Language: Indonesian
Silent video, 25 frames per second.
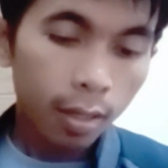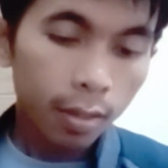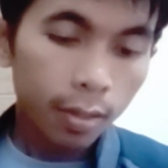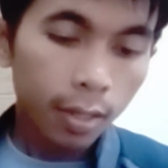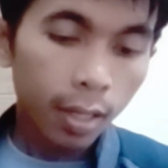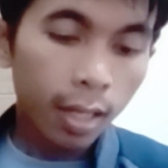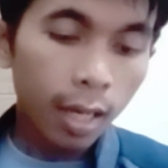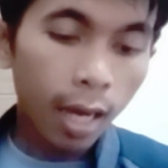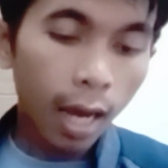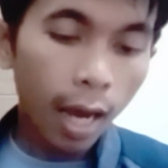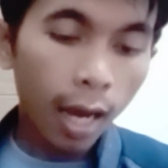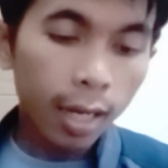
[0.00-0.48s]

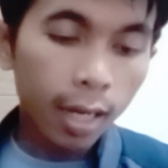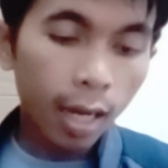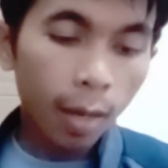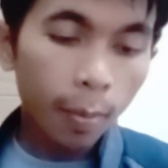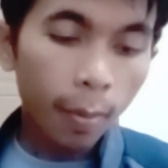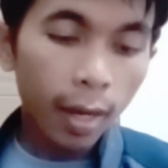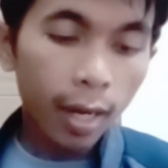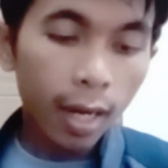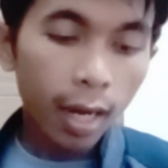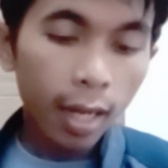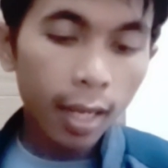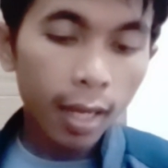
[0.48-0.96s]
Tiga angka
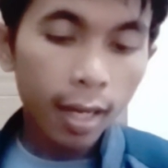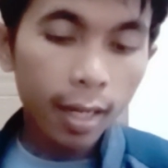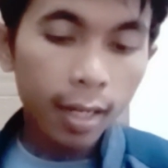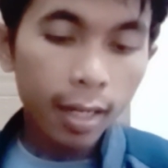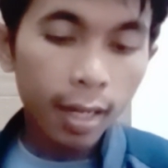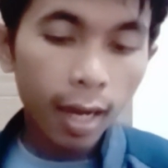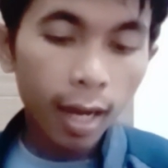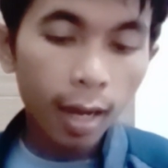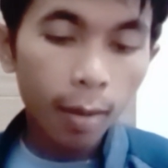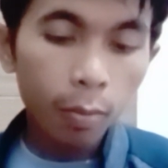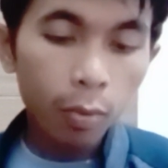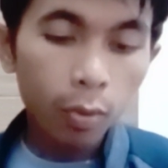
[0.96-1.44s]
mana yang
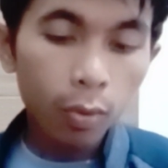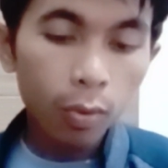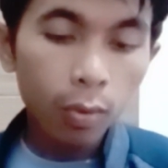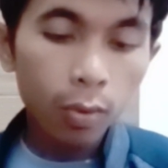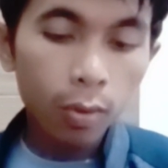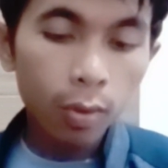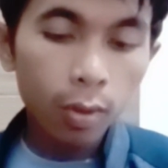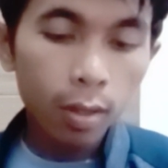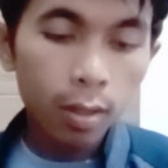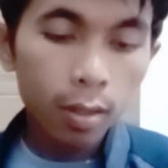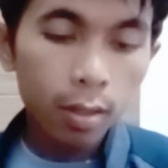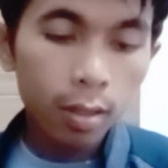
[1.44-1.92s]
kamu
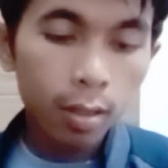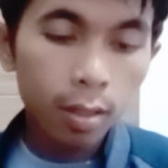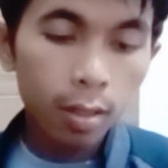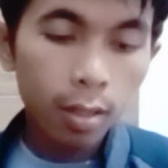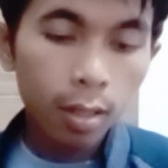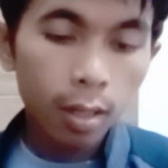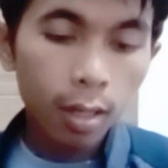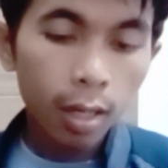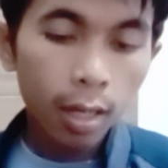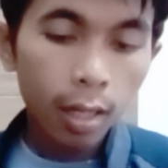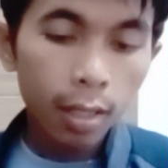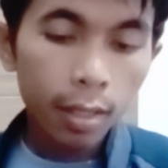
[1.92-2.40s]

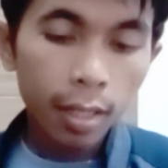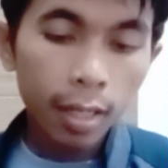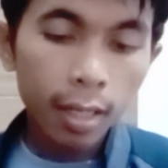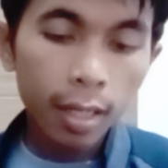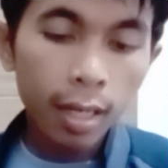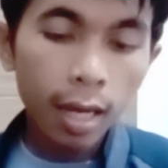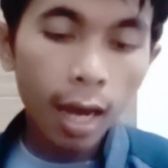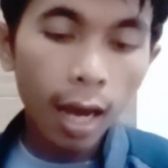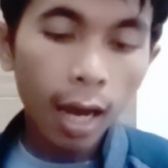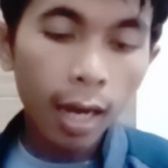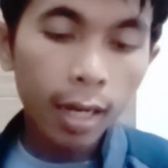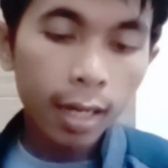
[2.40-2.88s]

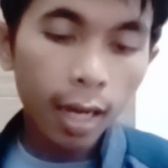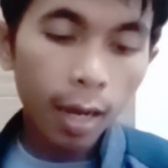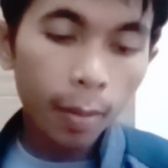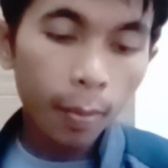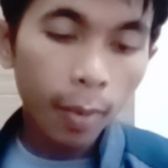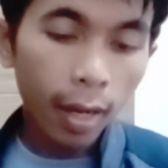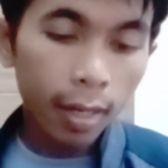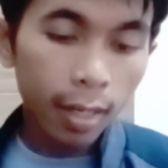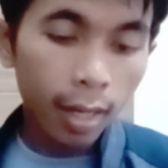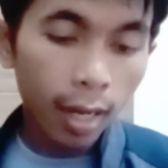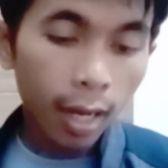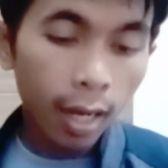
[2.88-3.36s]
Tiga angka
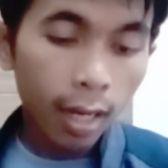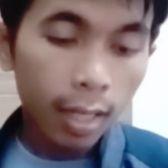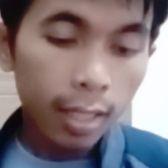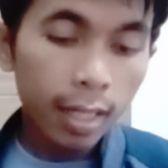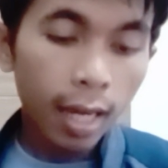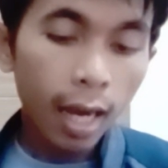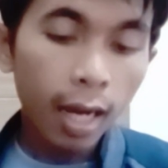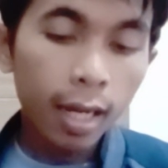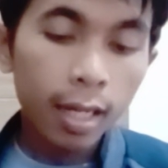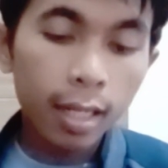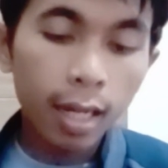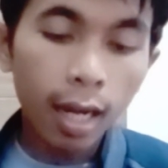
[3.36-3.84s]
mana
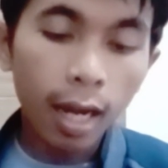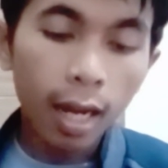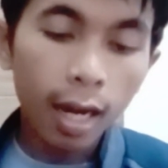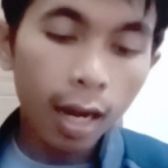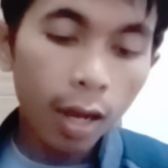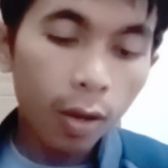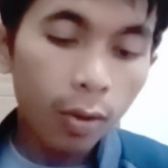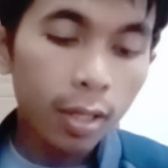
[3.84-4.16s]
yang kalau